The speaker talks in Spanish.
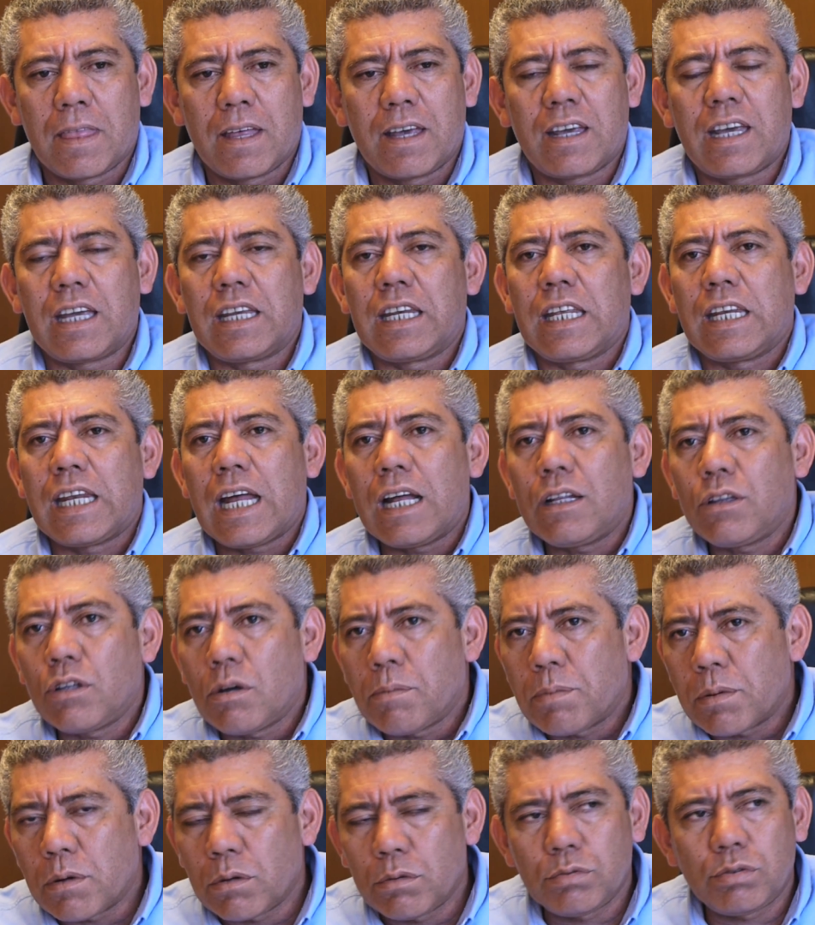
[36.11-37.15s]

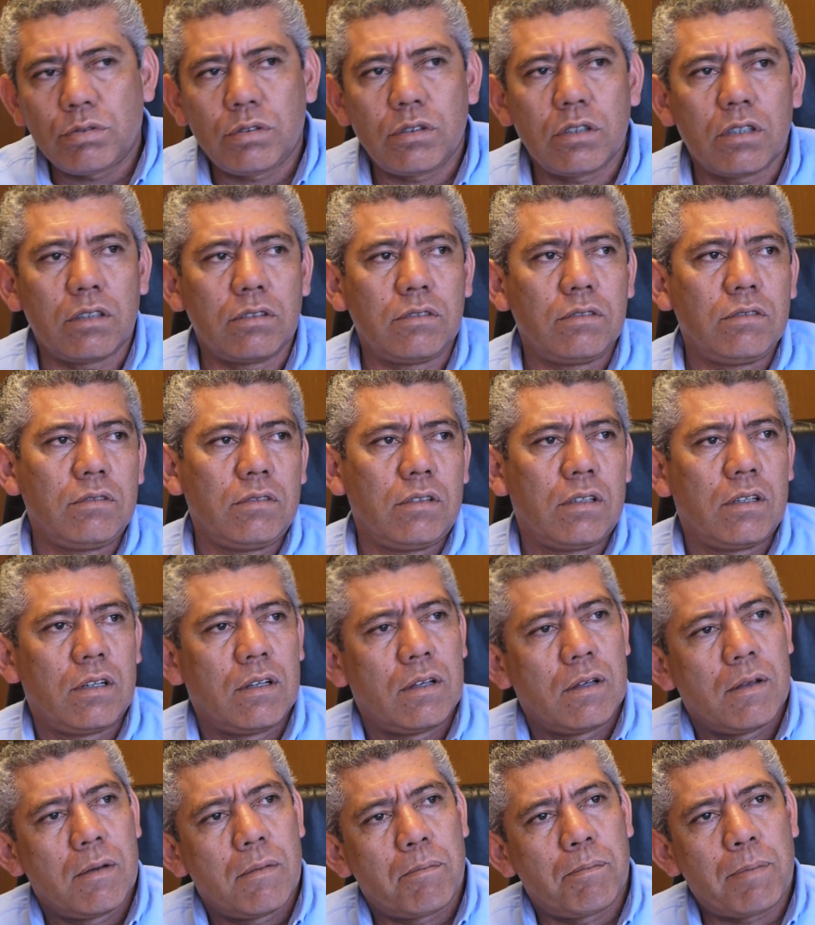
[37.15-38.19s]
generando producción
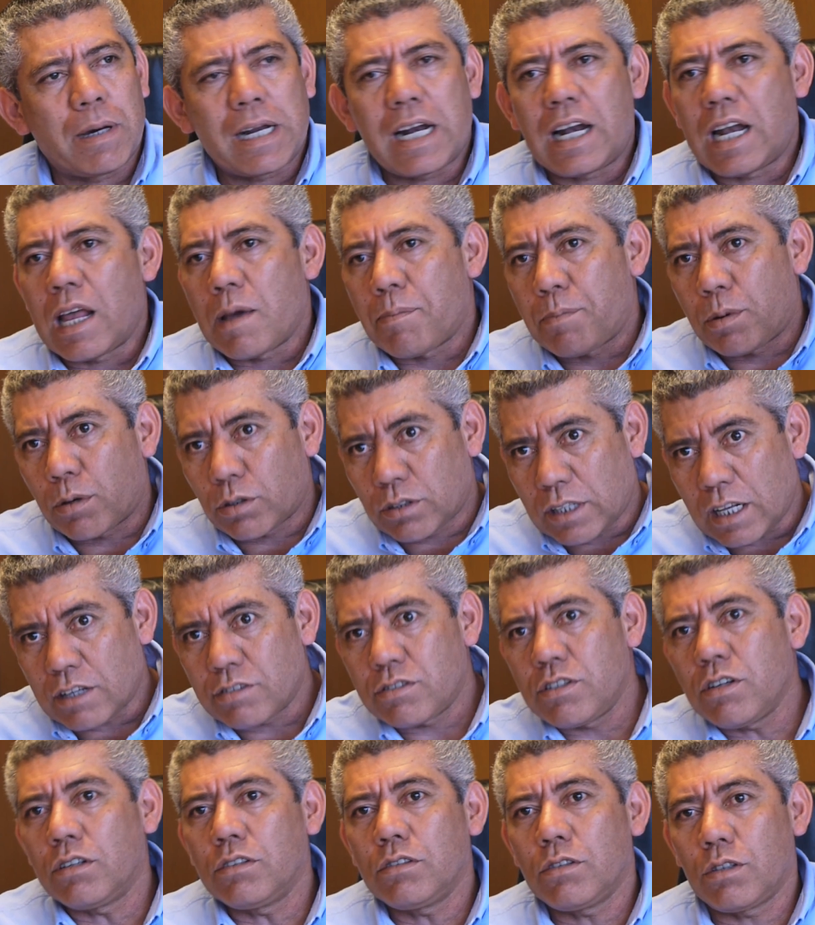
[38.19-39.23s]
para la
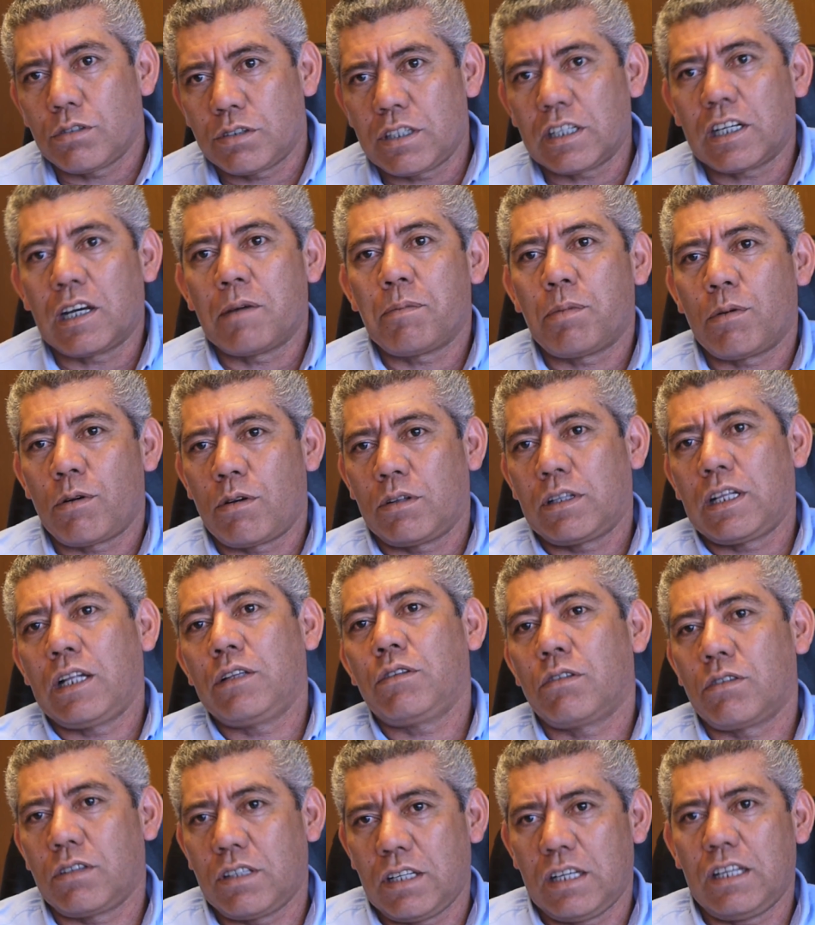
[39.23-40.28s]
exportación, o sea que por lo
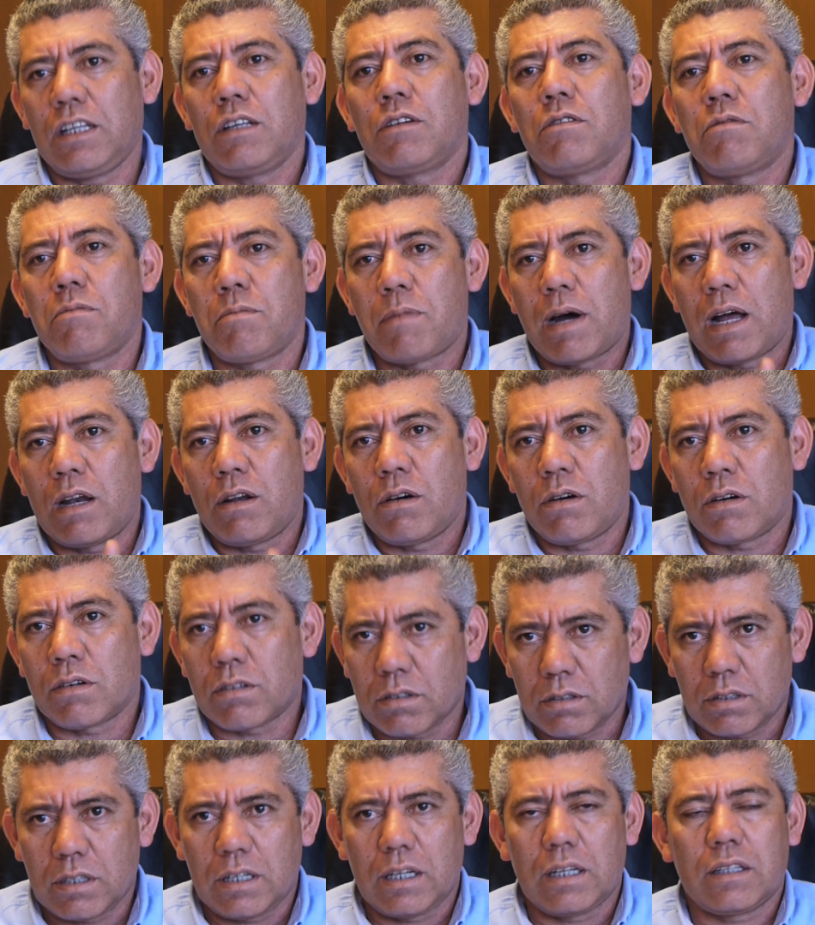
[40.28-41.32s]
tanto tiene un
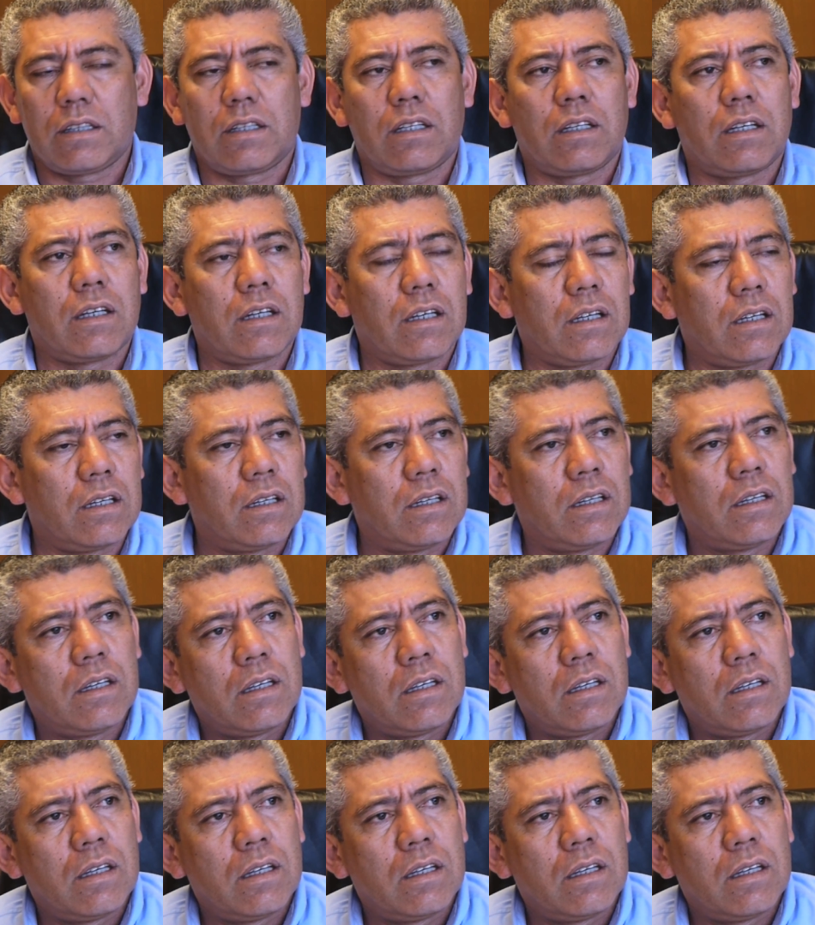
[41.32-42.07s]
valor este,